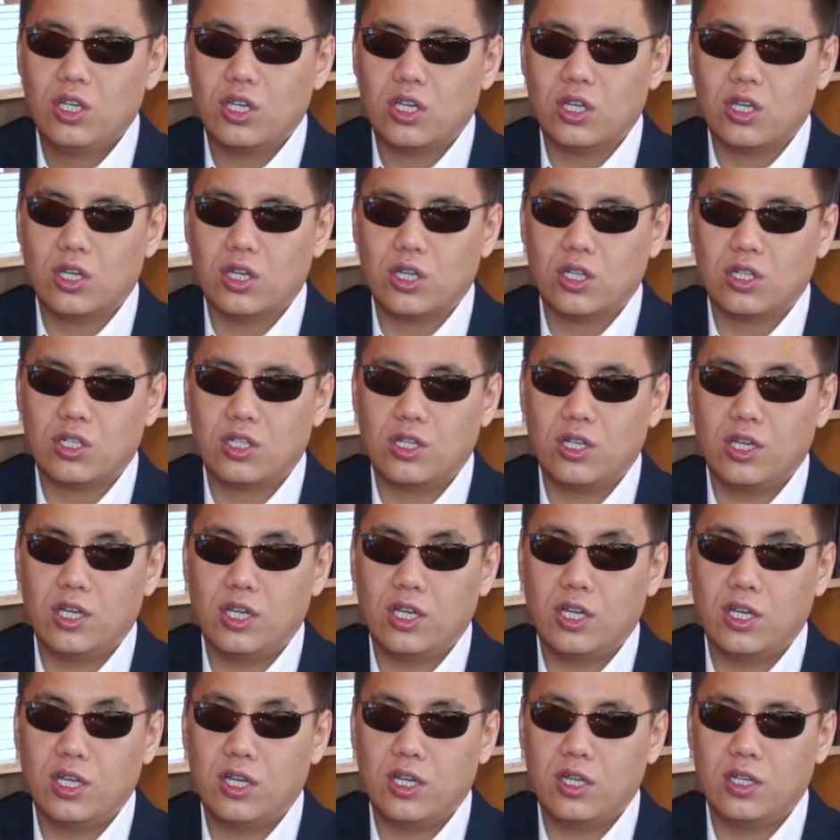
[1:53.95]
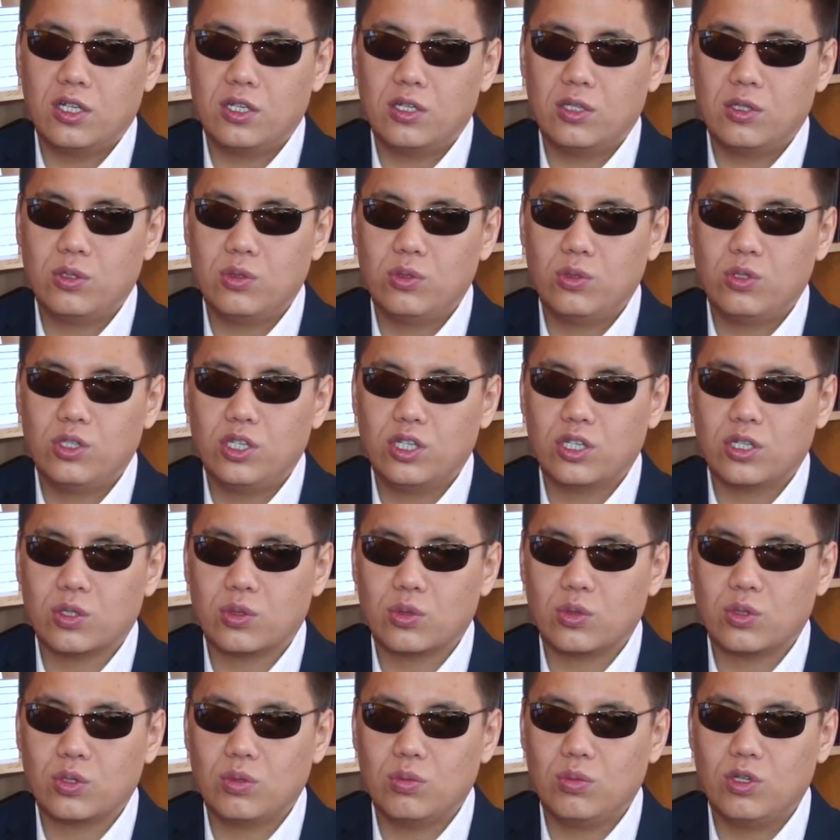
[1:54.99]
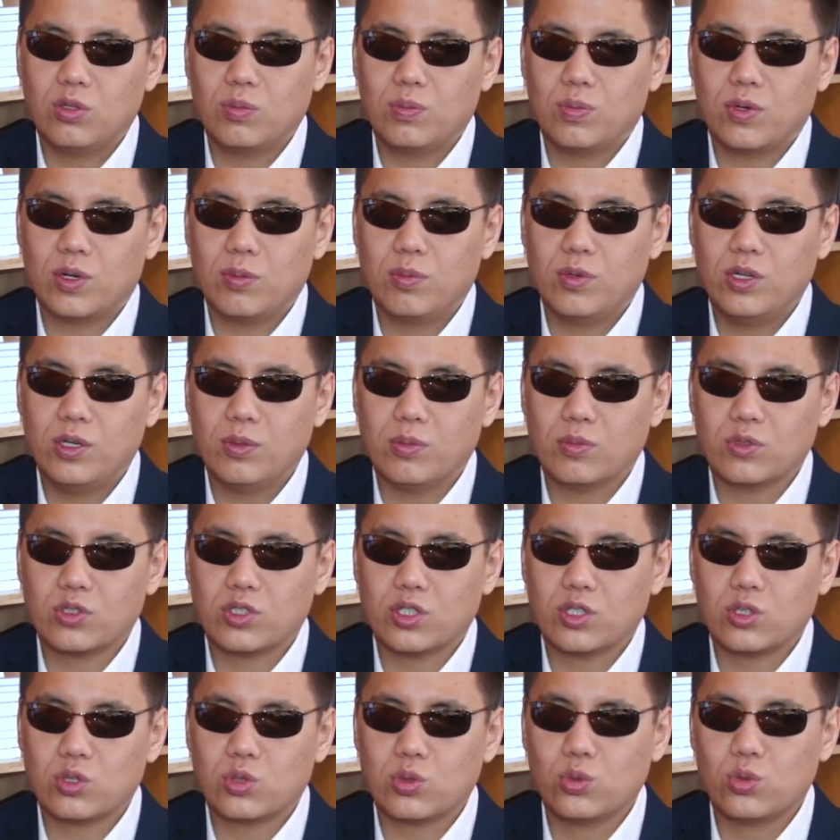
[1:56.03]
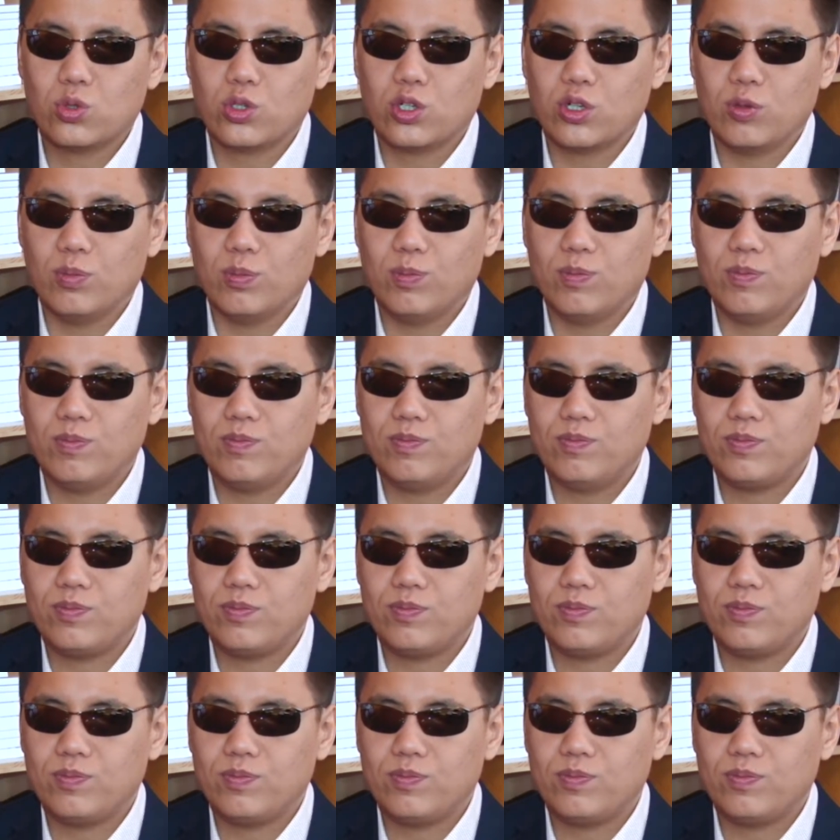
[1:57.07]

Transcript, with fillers: Э, для людей, которые имеют проблемы со слухом,